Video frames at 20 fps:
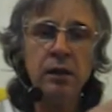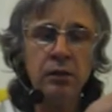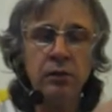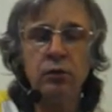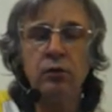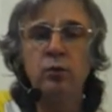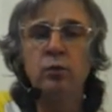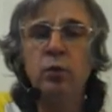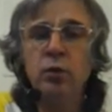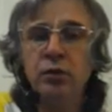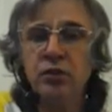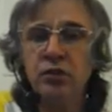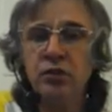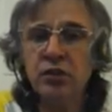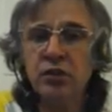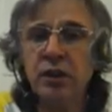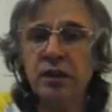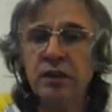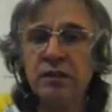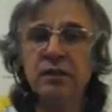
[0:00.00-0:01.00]
и он будет
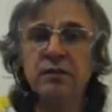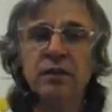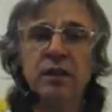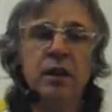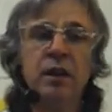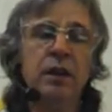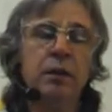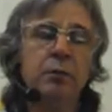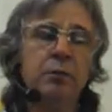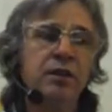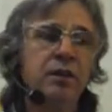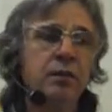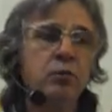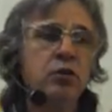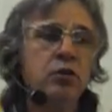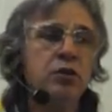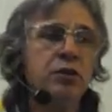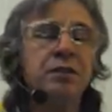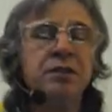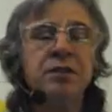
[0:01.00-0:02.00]
счастлив, потому
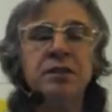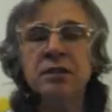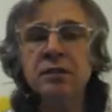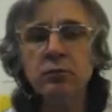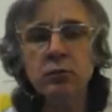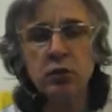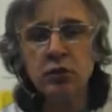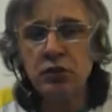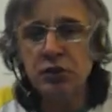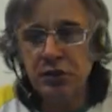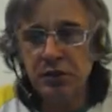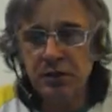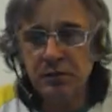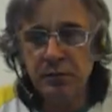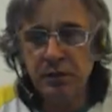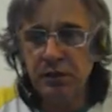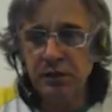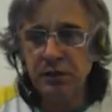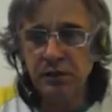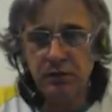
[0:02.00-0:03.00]
что ты не можешь
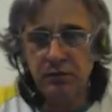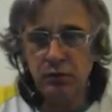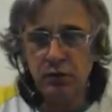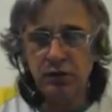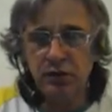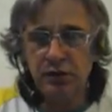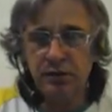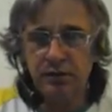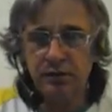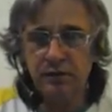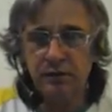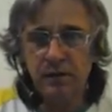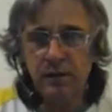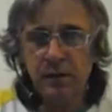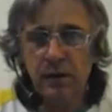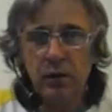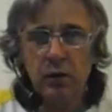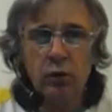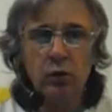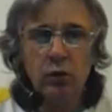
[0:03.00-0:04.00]
изменить его жизнь.
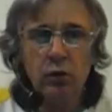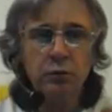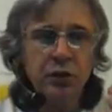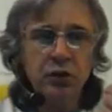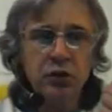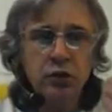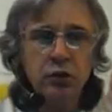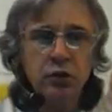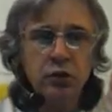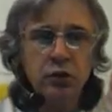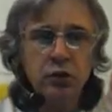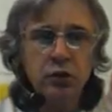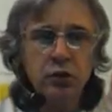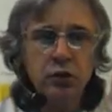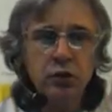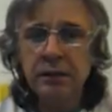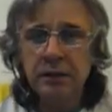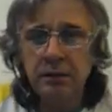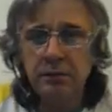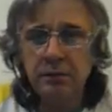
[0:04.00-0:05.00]
Он пришел для
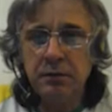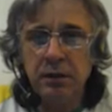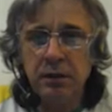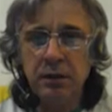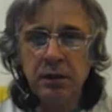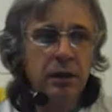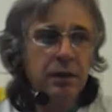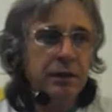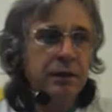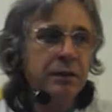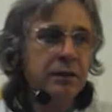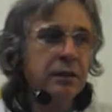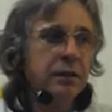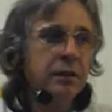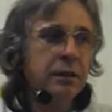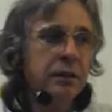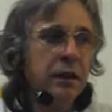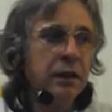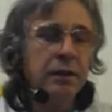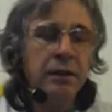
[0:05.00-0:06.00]
этого, и ты,
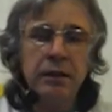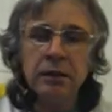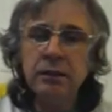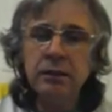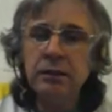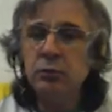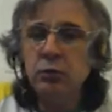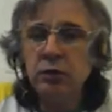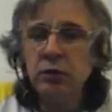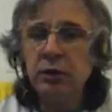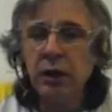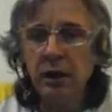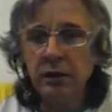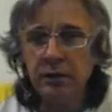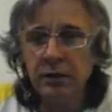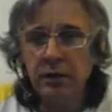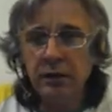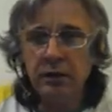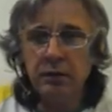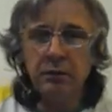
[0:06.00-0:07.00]
да, надо ему дать
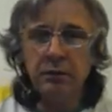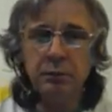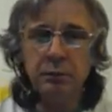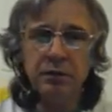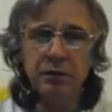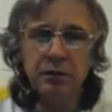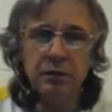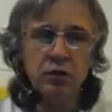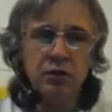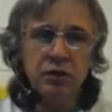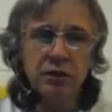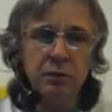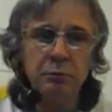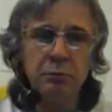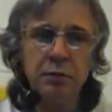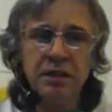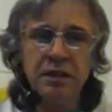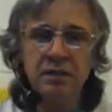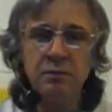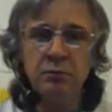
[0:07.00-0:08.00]
этого, потому что
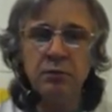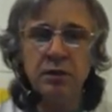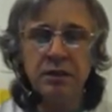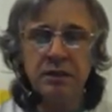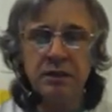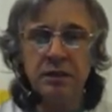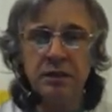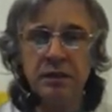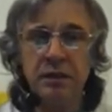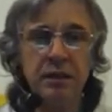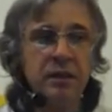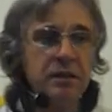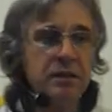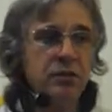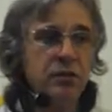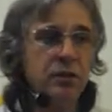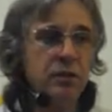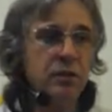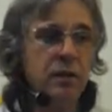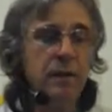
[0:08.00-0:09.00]
бессмысленно.
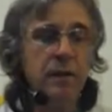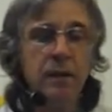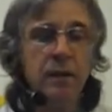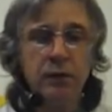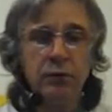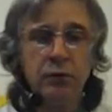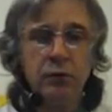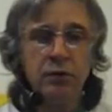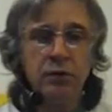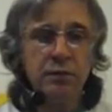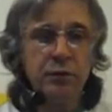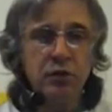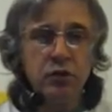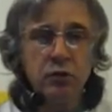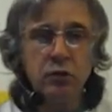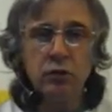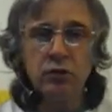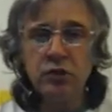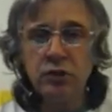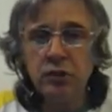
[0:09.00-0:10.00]
Если, то есть
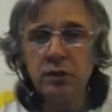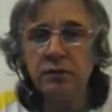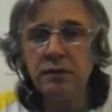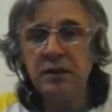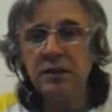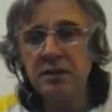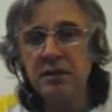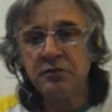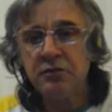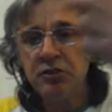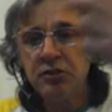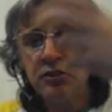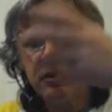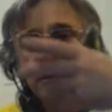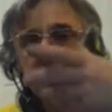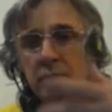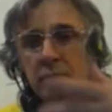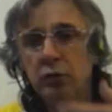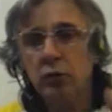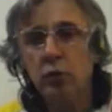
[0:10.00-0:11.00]
пришел человек
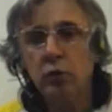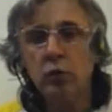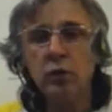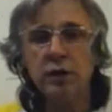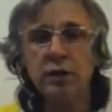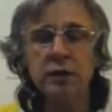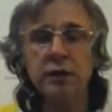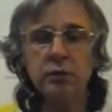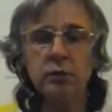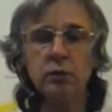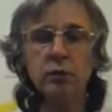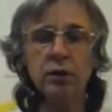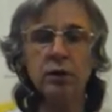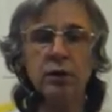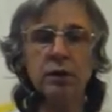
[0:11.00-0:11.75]
совершенно другой, который,